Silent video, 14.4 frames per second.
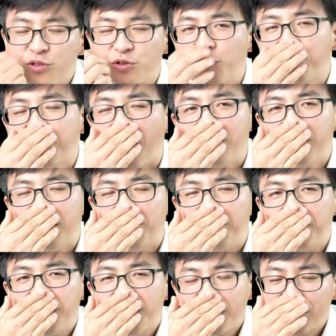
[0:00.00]
重要的，
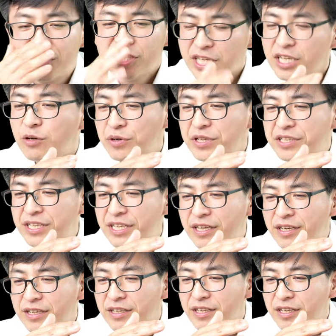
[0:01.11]
是这个问题，
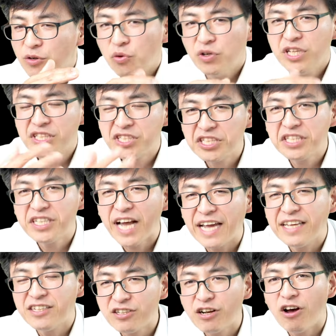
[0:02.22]
我的情
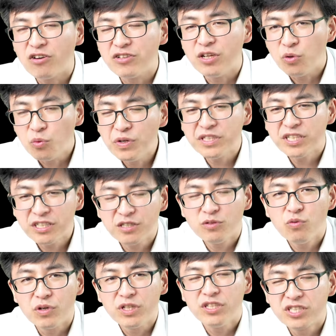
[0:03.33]
感也是好的，问题是
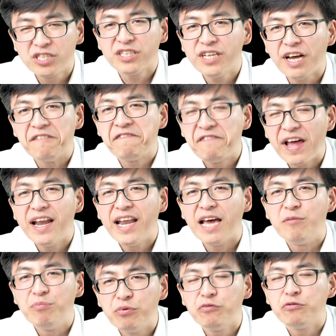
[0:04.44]
我的情感泛
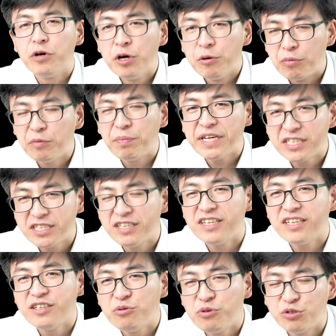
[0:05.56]
滥，不不被圣
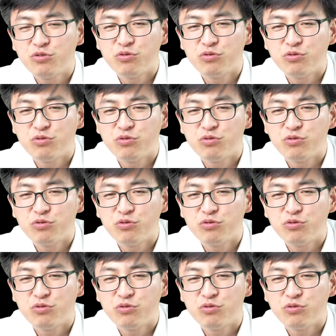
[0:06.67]
灵约